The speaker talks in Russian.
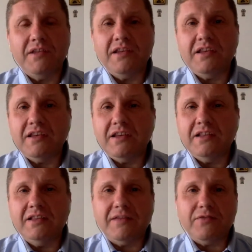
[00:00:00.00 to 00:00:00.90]
И
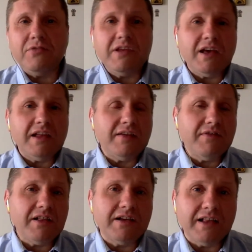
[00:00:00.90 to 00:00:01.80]
интервью я
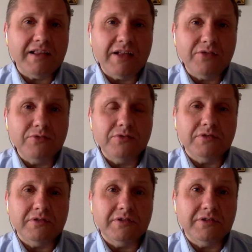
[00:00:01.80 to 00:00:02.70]
давал
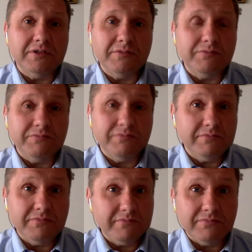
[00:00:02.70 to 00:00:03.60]
каналу
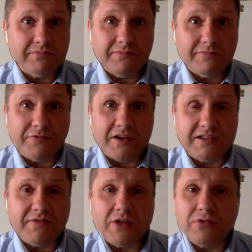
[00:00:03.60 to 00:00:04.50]
Франс
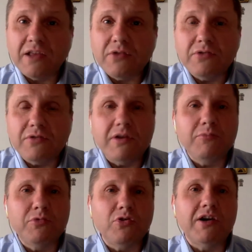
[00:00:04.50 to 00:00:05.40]
2, но я даю довольно
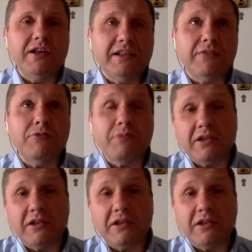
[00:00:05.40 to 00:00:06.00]
много интервью,